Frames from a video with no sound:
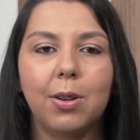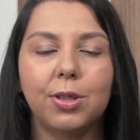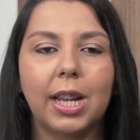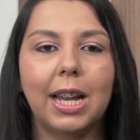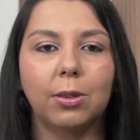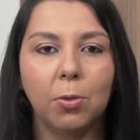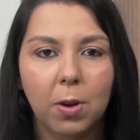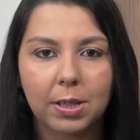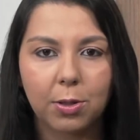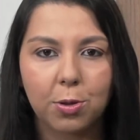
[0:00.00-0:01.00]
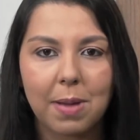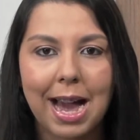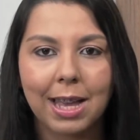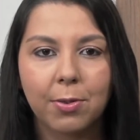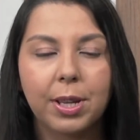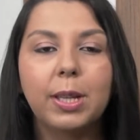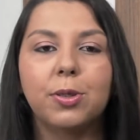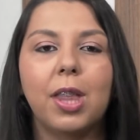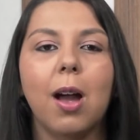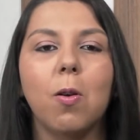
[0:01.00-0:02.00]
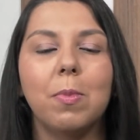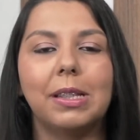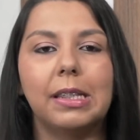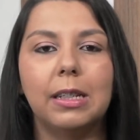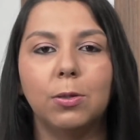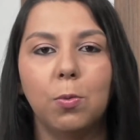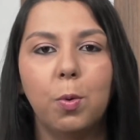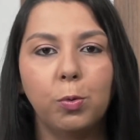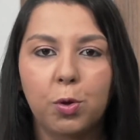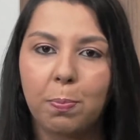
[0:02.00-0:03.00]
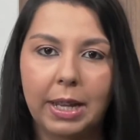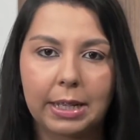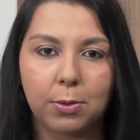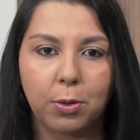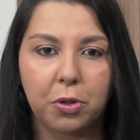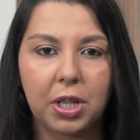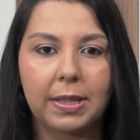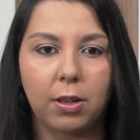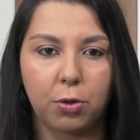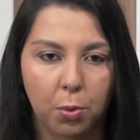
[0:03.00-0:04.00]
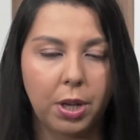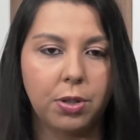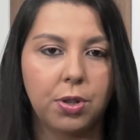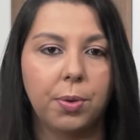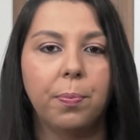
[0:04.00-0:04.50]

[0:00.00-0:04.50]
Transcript: Hoje é 14 de maio e está começando o Multiplix Notícias Noite.